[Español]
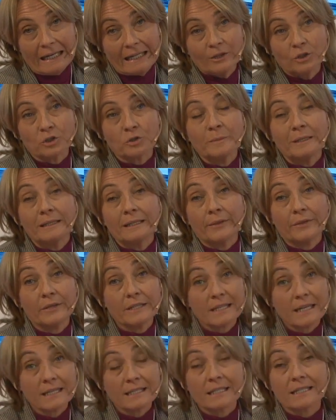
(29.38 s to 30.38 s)
El
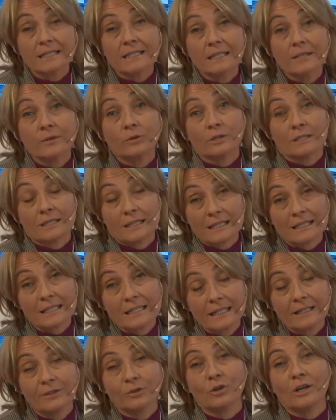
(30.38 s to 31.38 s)
2016 ha sido, está
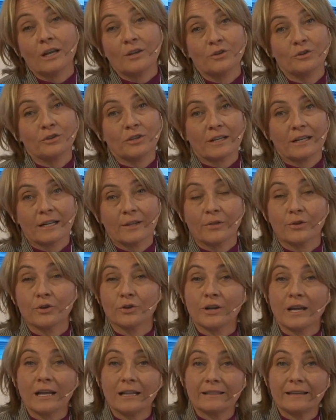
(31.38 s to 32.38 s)
siendo el año
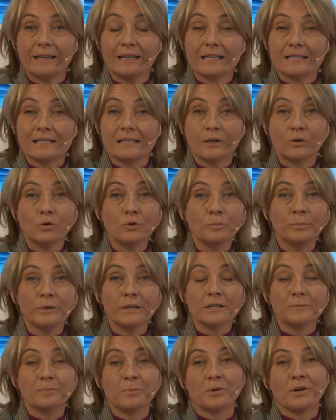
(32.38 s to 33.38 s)
internacional de las
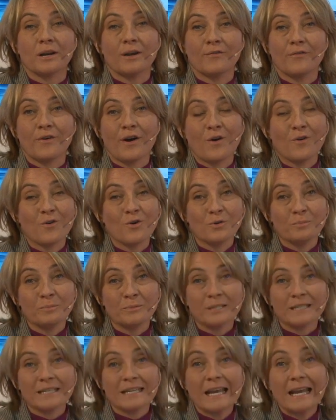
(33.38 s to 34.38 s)
legumbres por la
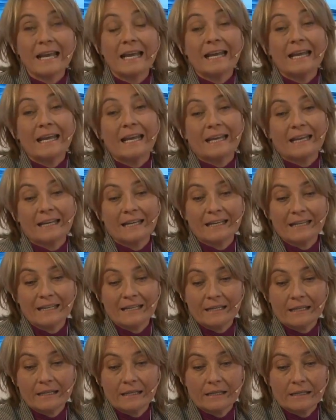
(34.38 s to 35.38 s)
FAOMS.
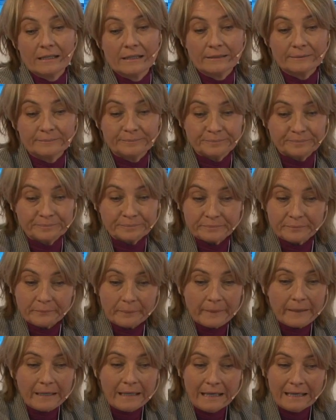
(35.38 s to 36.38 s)
Eh,
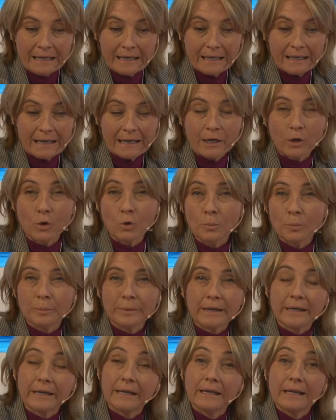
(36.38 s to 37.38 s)
la
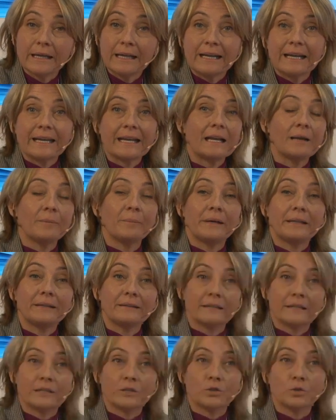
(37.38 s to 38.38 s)
legumbre
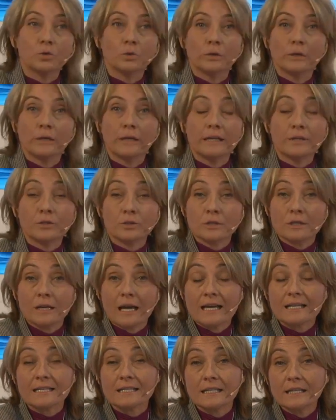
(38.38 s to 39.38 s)
realmente es un,
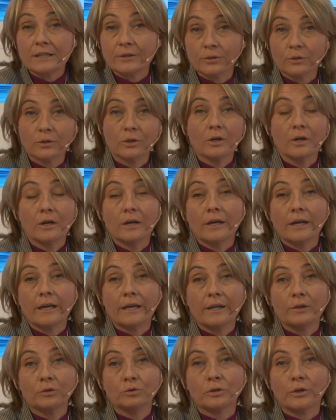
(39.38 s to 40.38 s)
es, ha sido
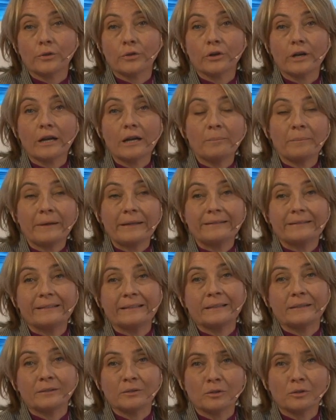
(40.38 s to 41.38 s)
eh,
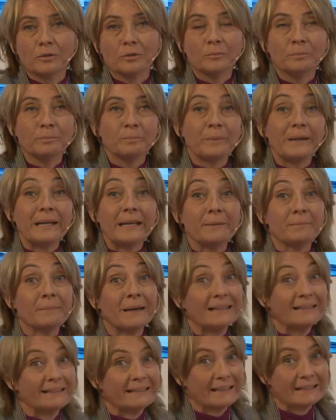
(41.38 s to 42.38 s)
nutricionalmente un pelín
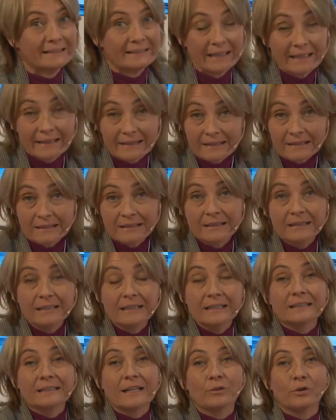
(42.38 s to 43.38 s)
maltratada,
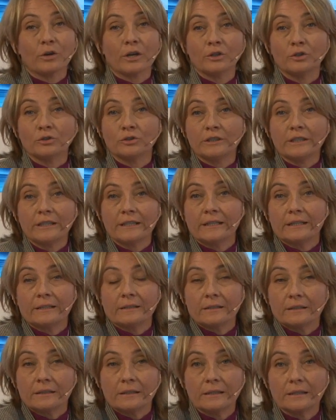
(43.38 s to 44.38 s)
dado que no
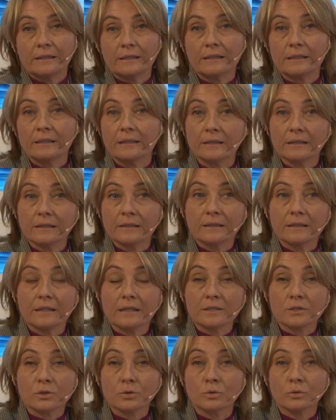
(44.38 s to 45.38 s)
tiene, eh,
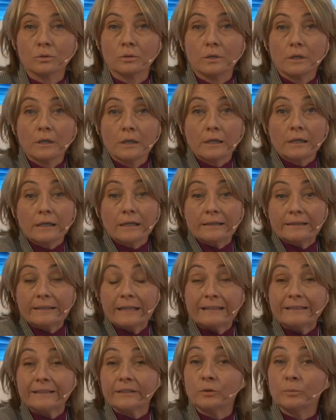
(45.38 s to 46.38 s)
es un,
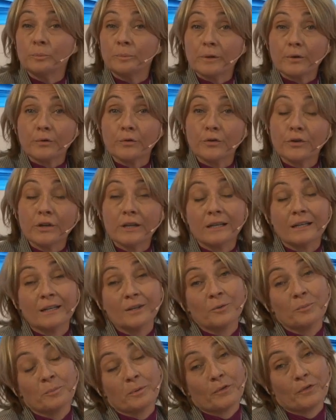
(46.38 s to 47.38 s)
tiene un
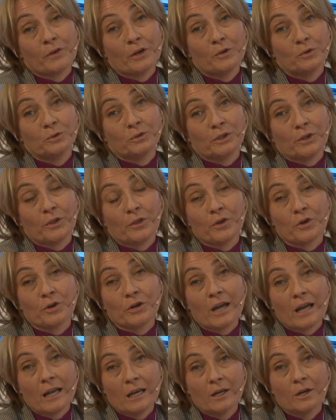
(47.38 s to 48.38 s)
perfil, un perfil
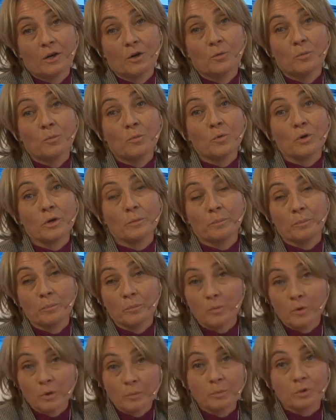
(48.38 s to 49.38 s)
nutricional muy,
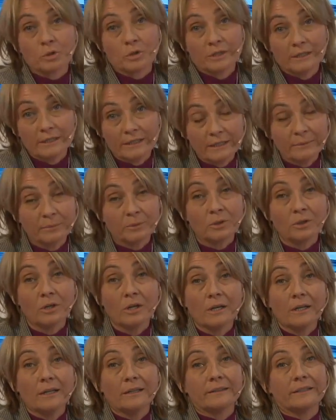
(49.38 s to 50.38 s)
muy positivo,
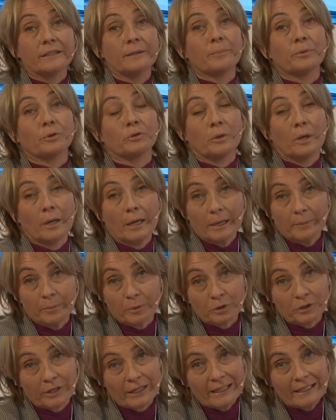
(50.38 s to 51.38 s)
tiene eh,
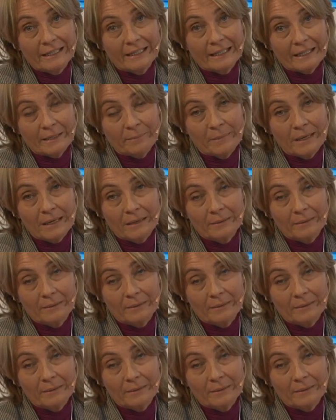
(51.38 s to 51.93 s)
proteína,